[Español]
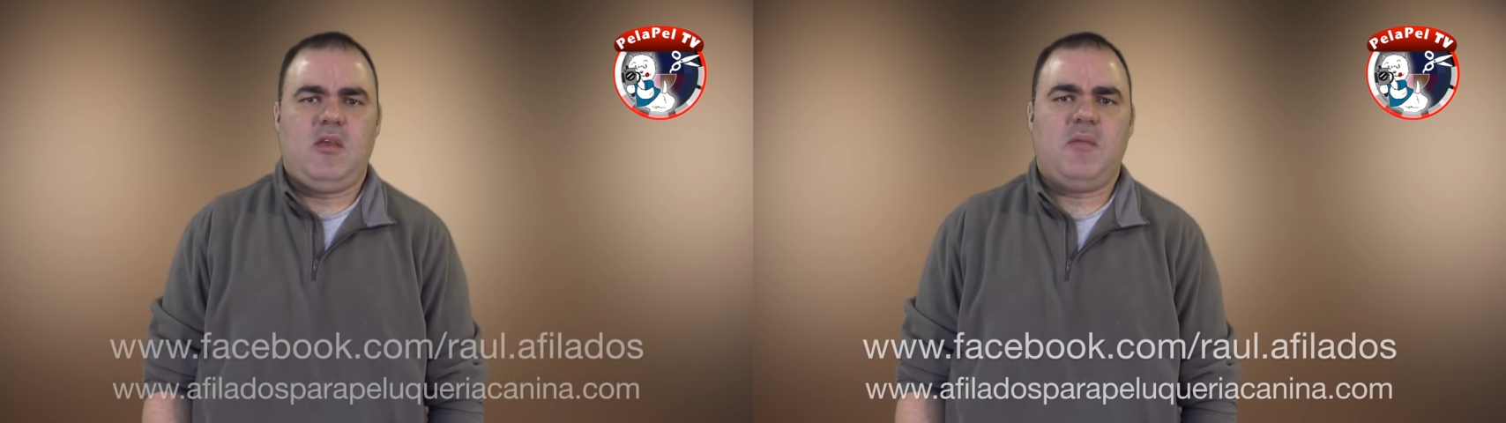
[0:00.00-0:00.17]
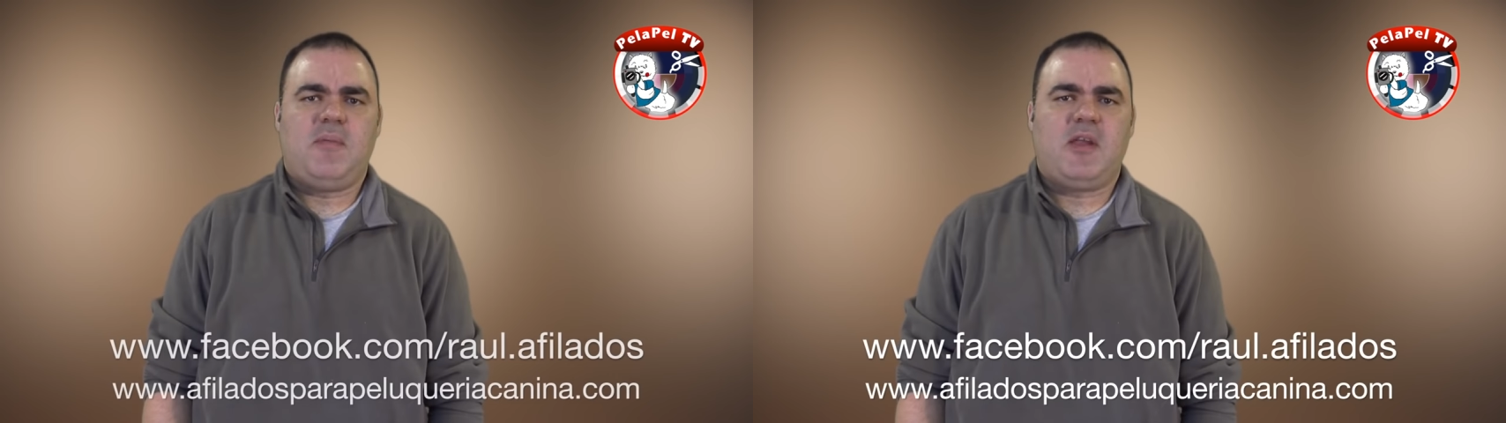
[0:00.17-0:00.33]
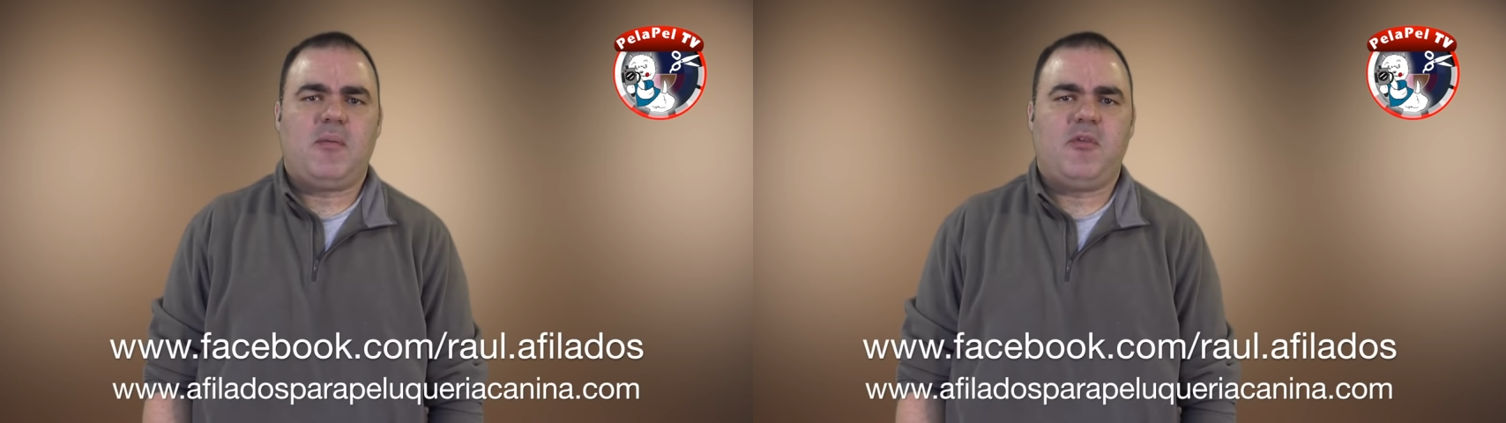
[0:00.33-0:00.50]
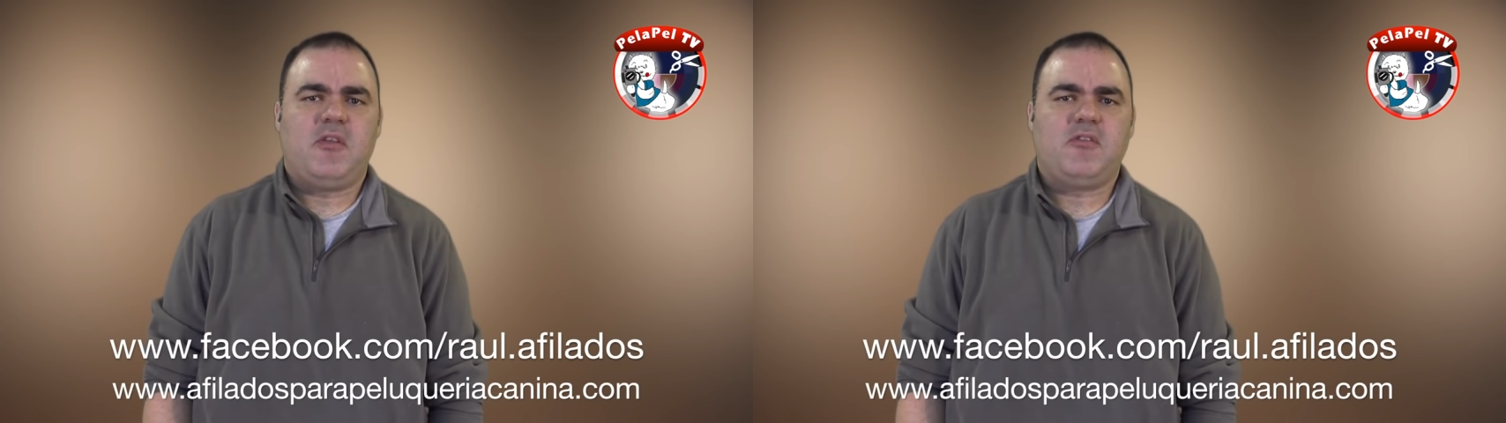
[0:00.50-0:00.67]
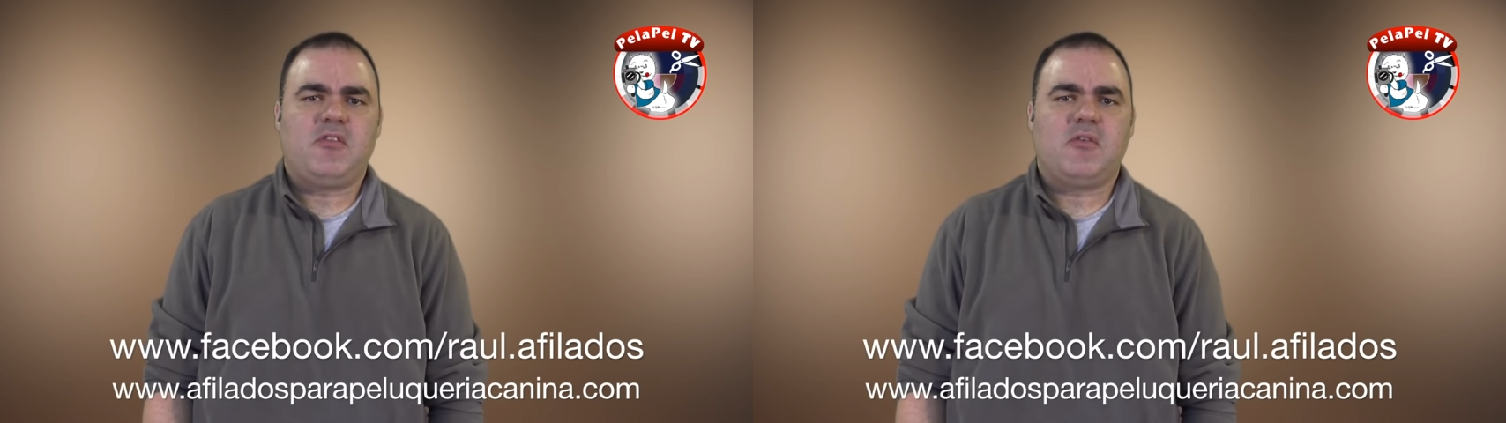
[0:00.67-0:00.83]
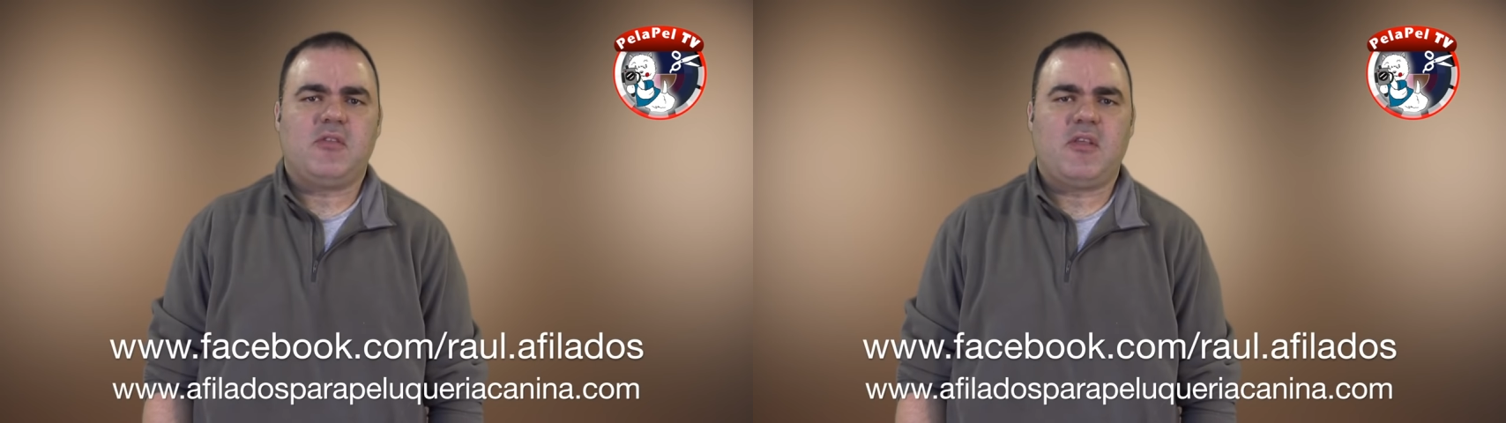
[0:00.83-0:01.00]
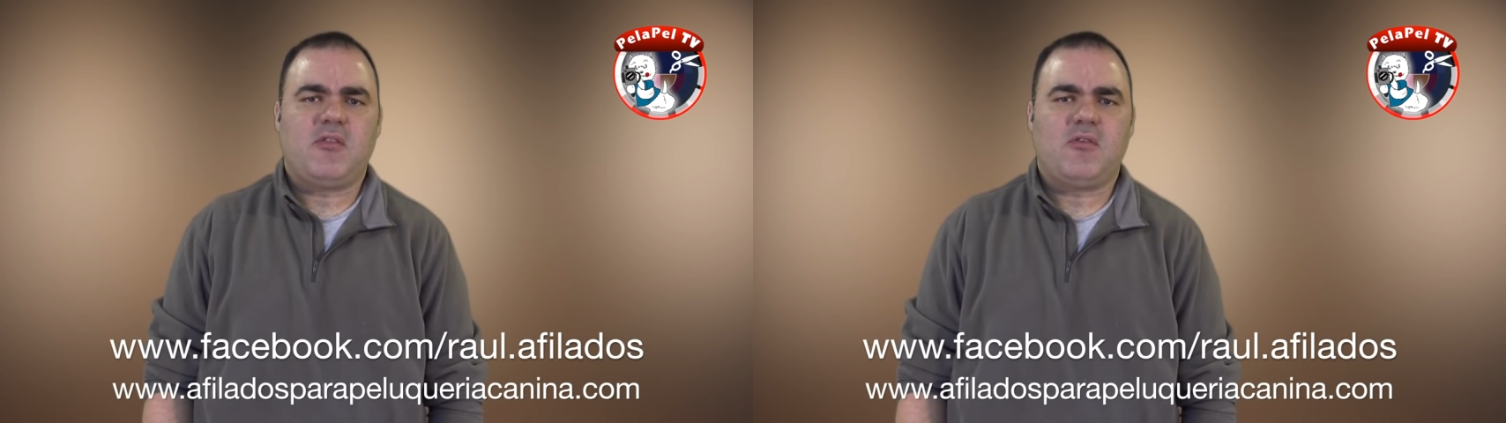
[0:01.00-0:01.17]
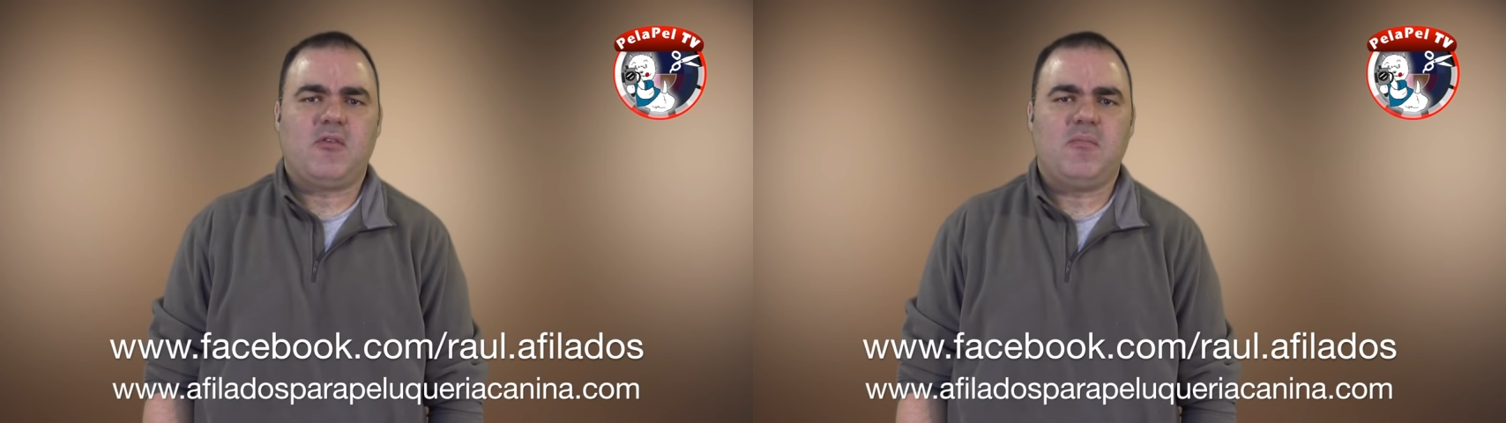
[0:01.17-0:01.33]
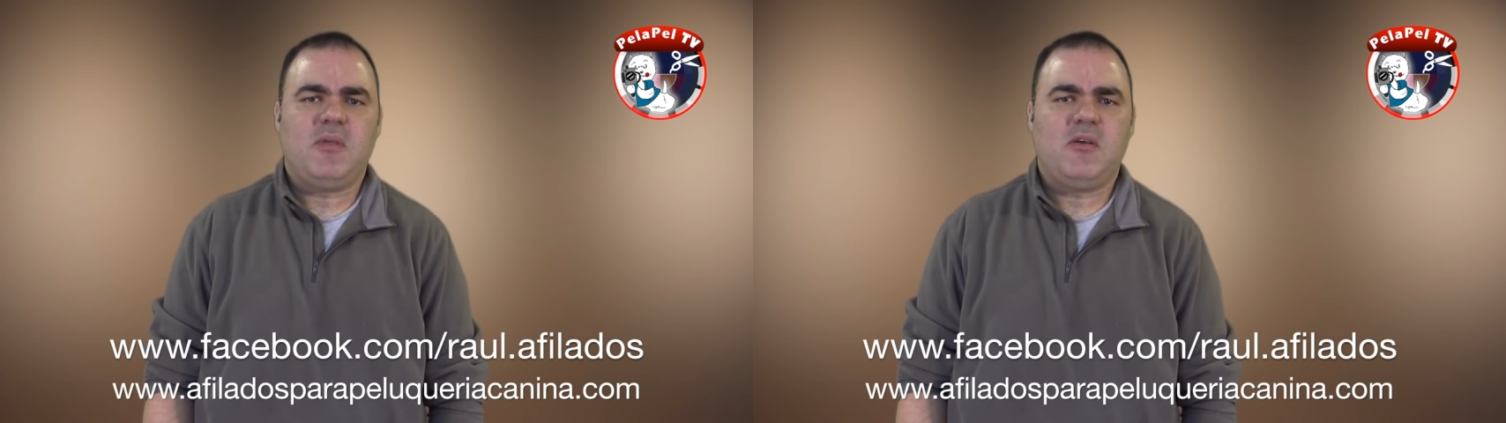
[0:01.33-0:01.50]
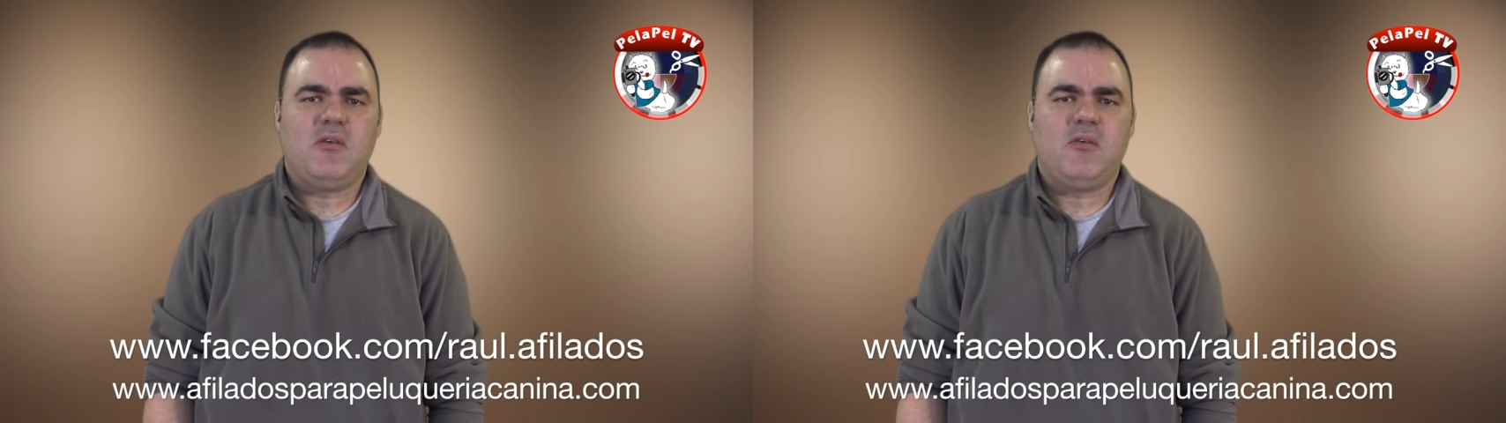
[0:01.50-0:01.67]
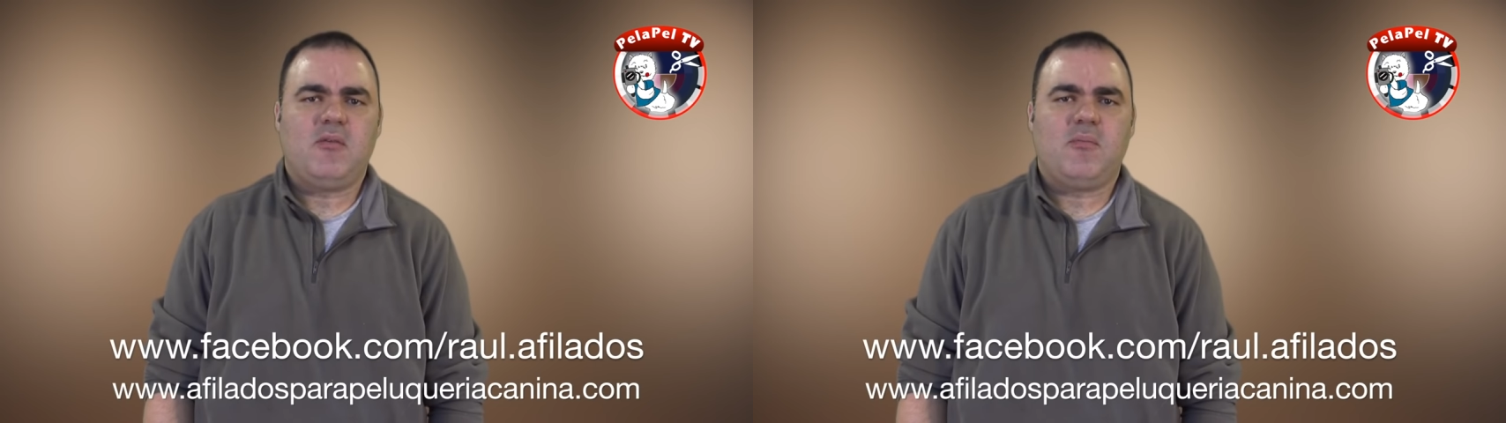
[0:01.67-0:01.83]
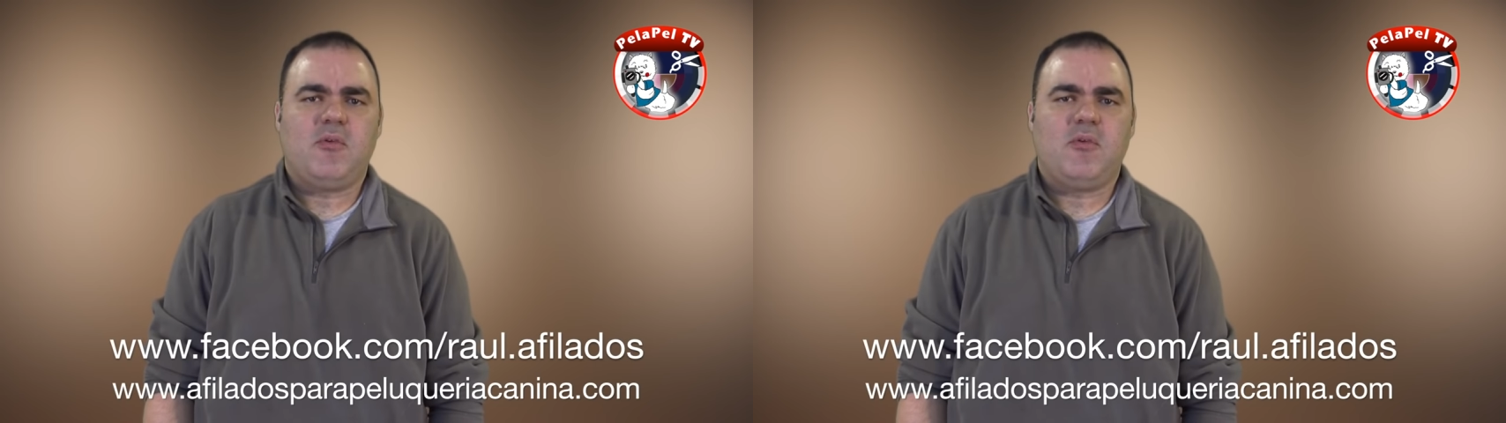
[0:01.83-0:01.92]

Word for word: Y para poneros en contacto conmigo